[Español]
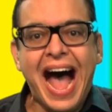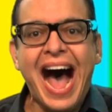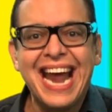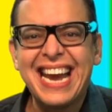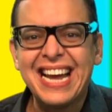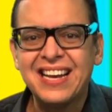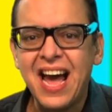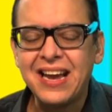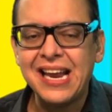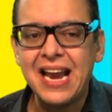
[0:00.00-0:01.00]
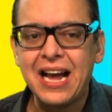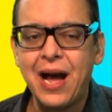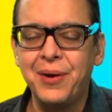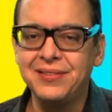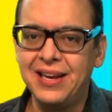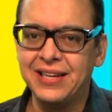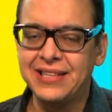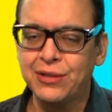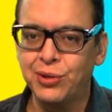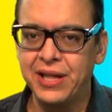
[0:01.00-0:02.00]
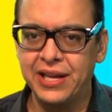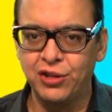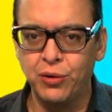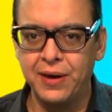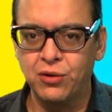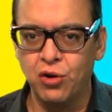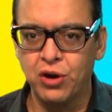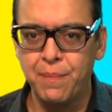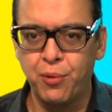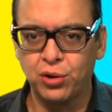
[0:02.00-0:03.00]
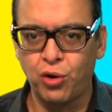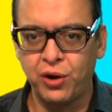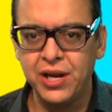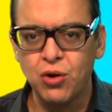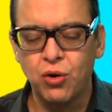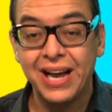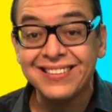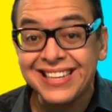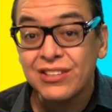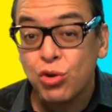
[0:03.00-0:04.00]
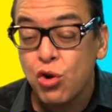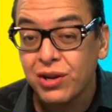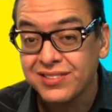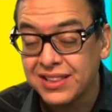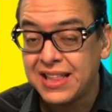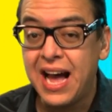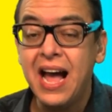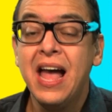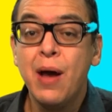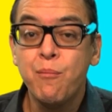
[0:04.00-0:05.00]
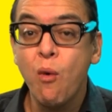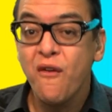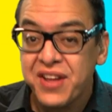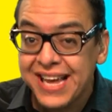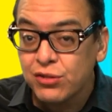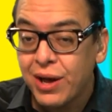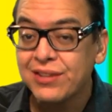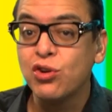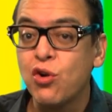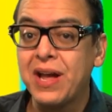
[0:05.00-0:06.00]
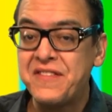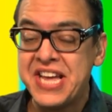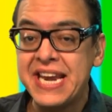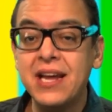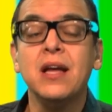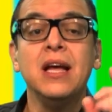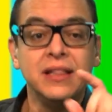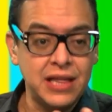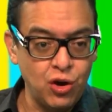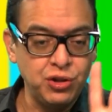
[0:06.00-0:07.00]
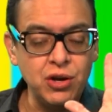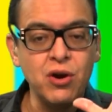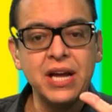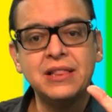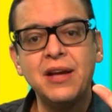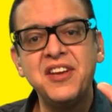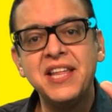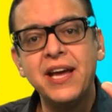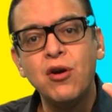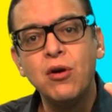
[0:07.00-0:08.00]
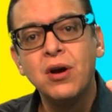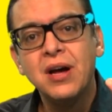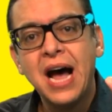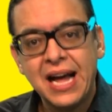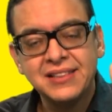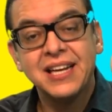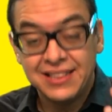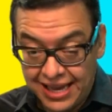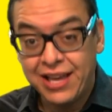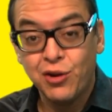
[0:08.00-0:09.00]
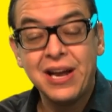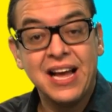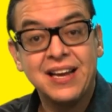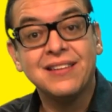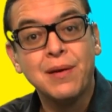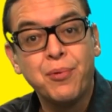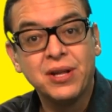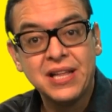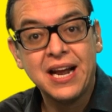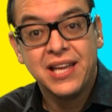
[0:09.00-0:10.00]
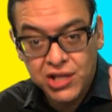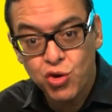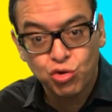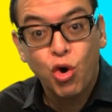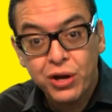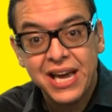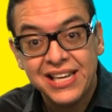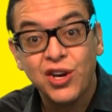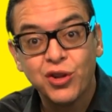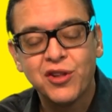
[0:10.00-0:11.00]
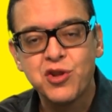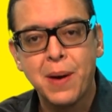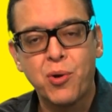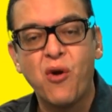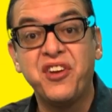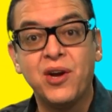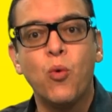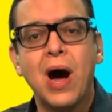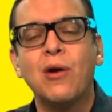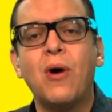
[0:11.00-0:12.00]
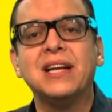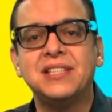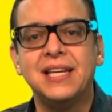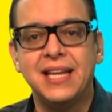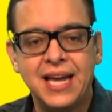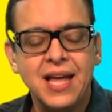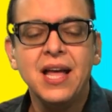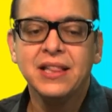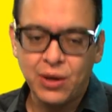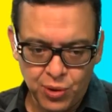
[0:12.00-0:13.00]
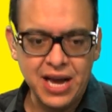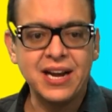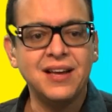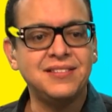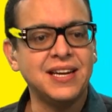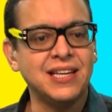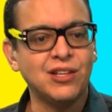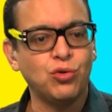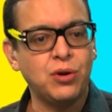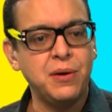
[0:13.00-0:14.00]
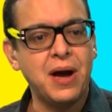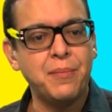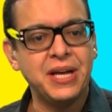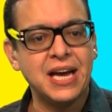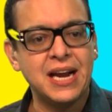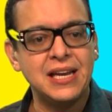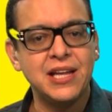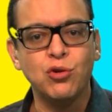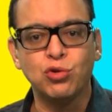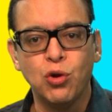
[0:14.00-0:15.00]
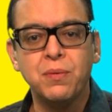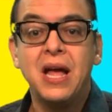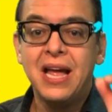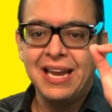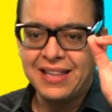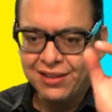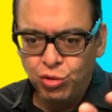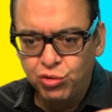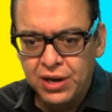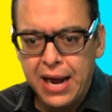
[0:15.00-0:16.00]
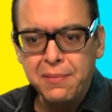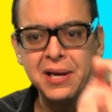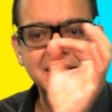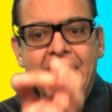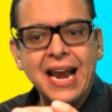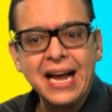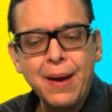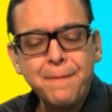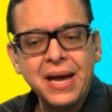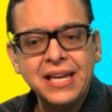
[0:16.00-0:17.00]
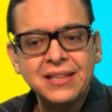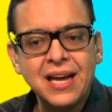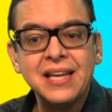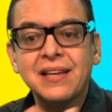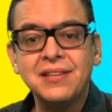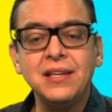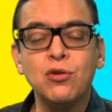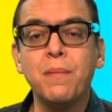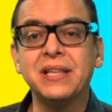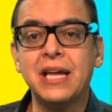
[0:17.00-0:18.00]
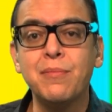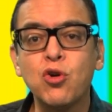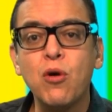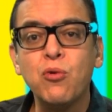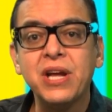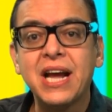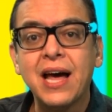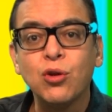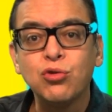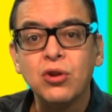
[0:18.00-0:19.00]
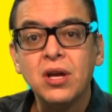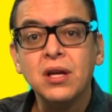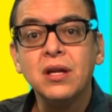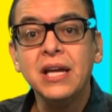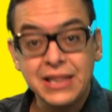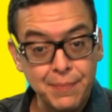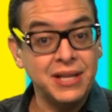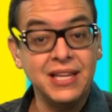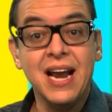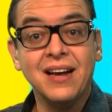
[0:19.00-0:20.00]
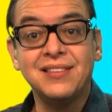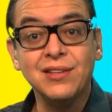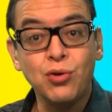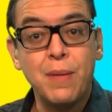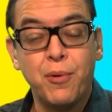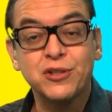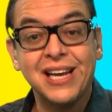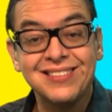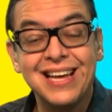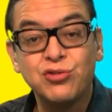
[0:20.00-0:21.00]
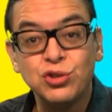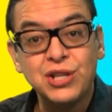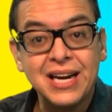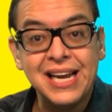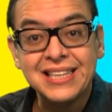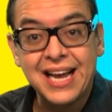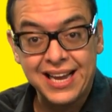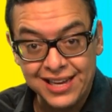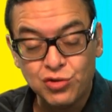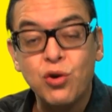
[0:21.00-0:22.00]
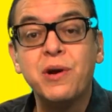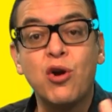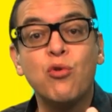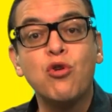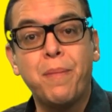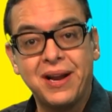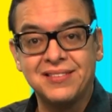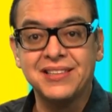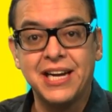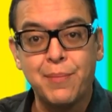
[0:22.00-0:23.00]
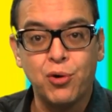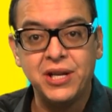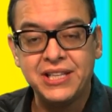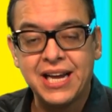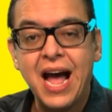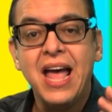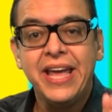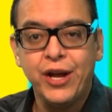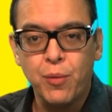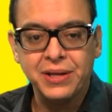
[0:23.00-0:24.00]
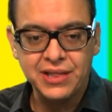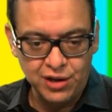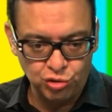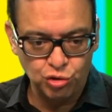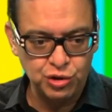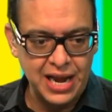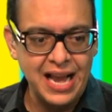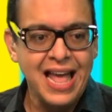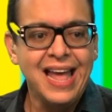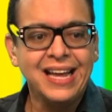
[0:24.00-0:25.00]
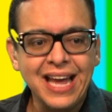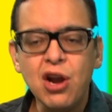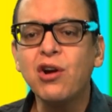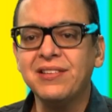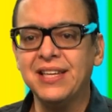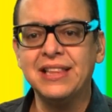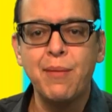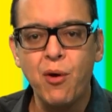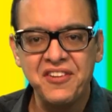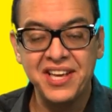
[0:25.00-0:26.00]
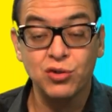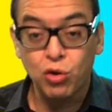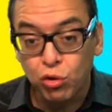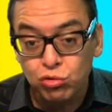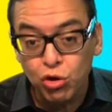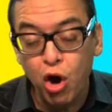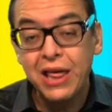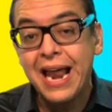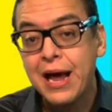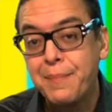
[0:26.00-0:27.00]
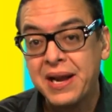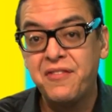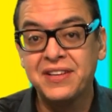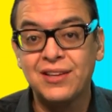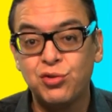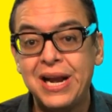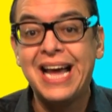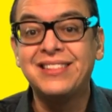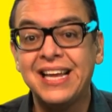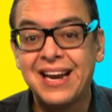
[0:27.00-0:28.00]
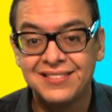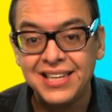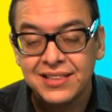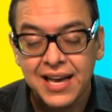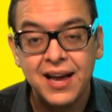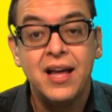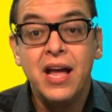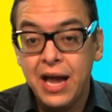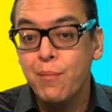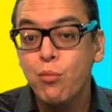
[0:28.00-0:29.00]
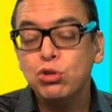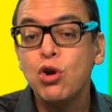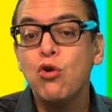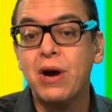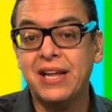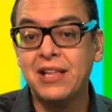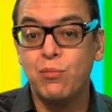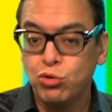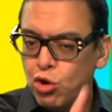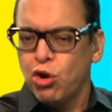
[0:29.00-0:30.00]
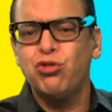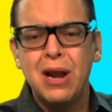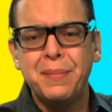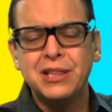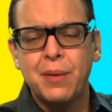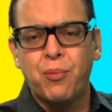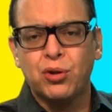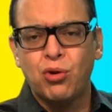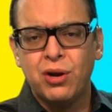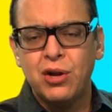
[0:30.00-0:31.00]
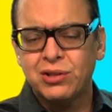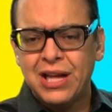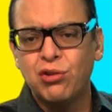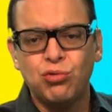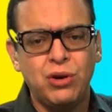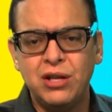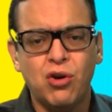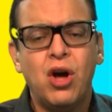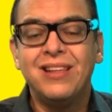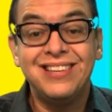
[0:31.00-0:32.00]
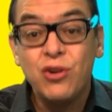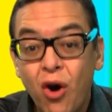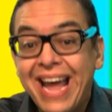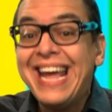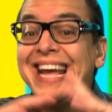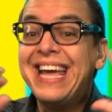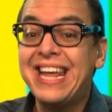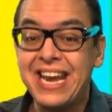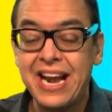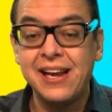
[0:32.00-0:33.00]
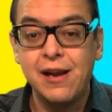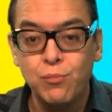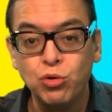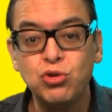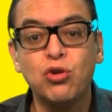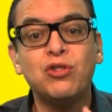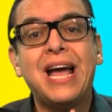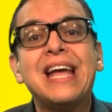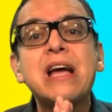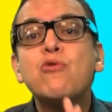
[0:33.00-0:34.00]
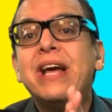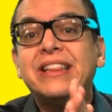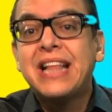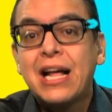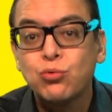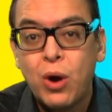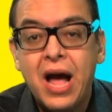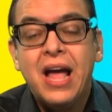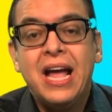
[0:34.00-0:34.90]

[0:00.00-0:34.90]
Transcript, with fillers: arrancarle la cabeza a la estatua de Cristóbal Colón en Puerto Rico. Es eso lo que se está moviendo, es eso lo que viene. Te lo digo en este video. Antes te quiero dar las gracias por estar aquí. Yo soy el hijo de Doña Provi, o HD. Te voy a agradecer que te suscribas a mi canal de YouTube, le das subscribe, le das a la campanita y así nos mantenemos comunicados y también tienes acceso al podcast Nación Chancleta, que es número uno para sátira política y comentario social. ¿Qué es lo que se está moviendo? Con todas las manifestaciones antirracistas en muchos lugares del mundo, no solamente en Puerto Rico, Estados Unidos, sino en general en el mundo, donde haya una estatua